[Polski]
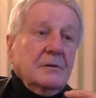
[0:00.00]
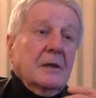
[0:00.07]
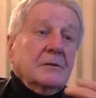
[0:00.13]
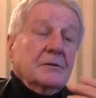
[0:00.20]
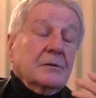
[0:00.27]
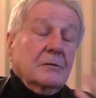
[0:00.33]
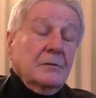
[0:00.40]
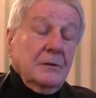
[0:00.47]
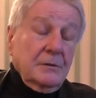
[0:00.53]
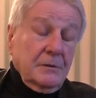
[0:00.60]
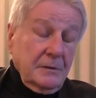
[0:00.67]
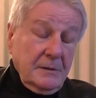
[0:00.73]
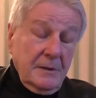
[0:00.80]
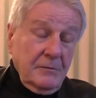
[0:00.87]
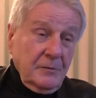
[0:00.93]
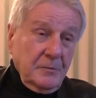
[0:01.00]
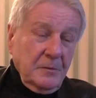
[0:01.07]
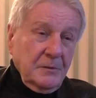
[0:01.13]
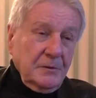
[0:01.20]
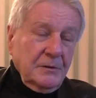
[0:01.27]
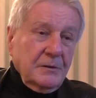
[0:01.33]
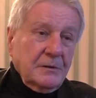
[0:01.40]
a szczególnie ci z nauk
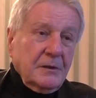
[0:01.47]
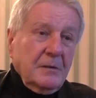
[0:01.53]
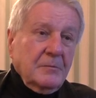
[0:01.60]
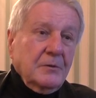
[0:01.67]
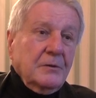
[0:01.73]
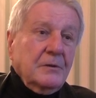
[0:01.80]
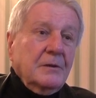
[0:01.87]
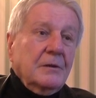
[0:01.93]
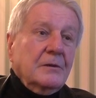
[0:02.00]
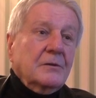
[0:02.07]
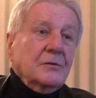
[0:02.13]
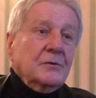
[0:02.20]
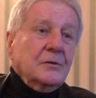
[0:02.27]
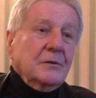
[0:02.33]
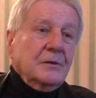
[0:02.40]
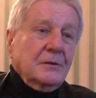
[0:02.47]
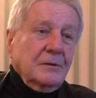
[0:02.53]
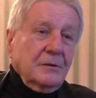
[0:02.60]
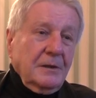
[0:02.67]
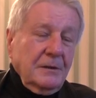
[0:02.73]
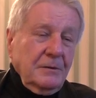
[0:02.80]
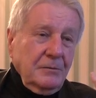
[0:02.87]
pomocniczych, albo ich ktoś do tego
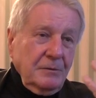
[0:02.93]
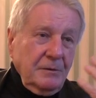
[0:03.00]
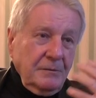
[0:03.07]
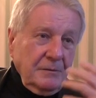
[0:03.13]
grantu nie